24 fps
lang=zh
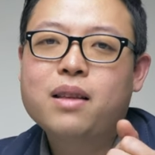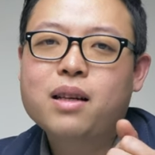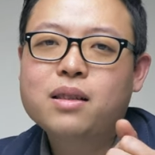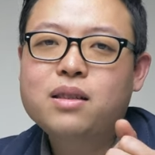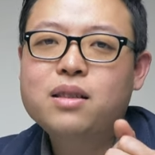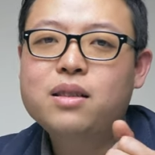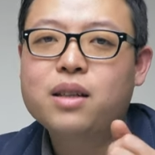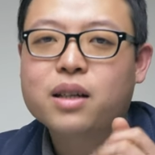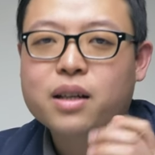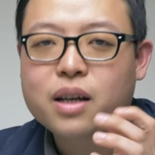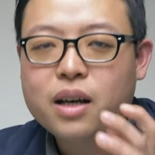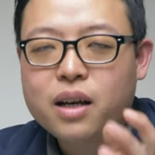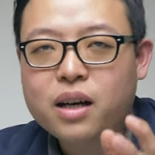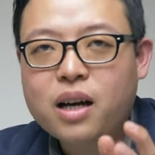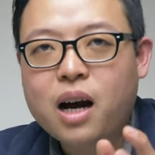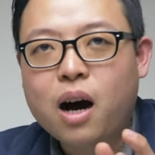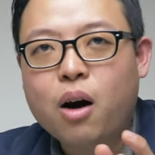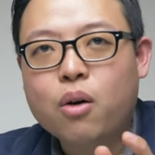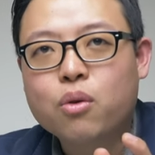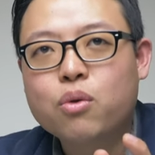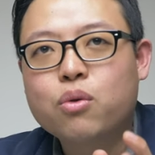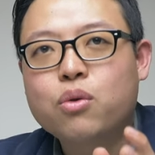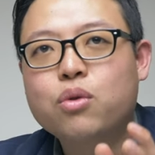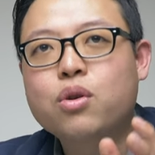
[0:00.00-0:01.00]
但是也可以
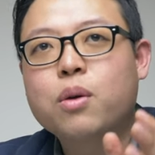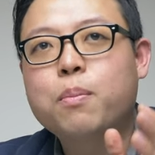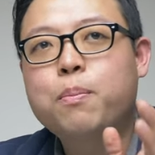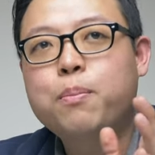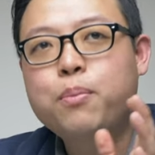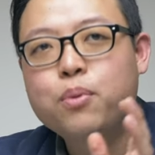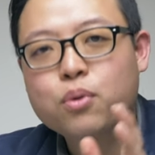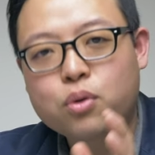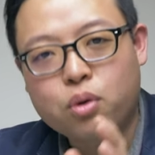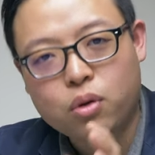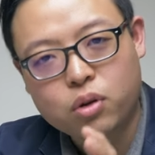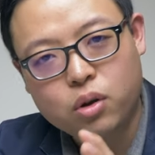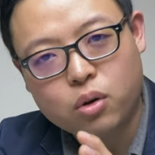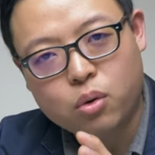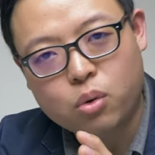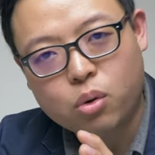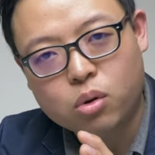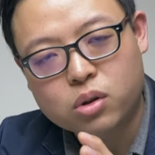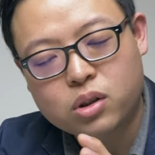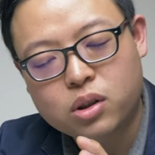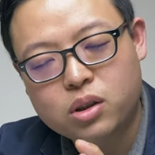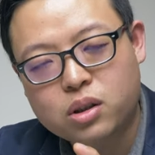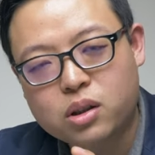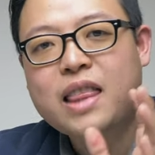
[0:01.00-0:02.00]
考虑用不同的
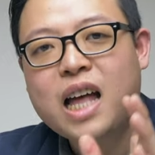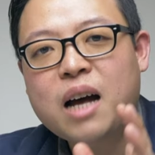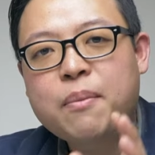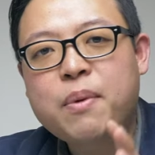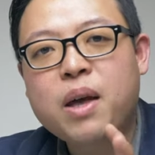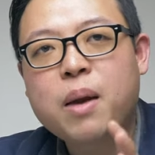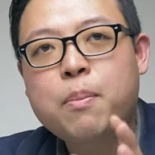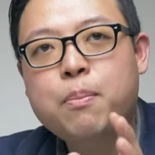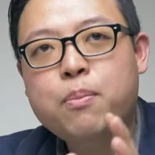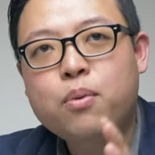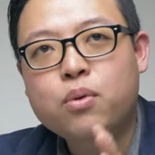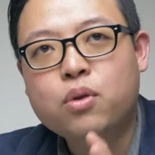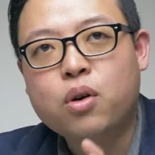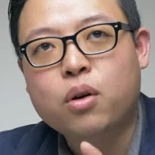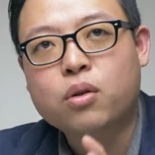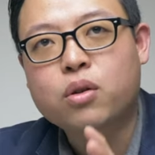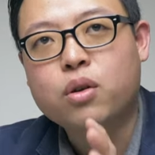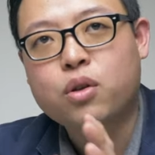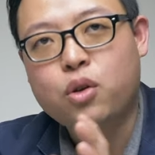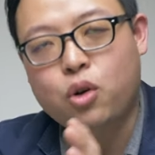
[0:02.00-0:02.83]
锅子搭配不同的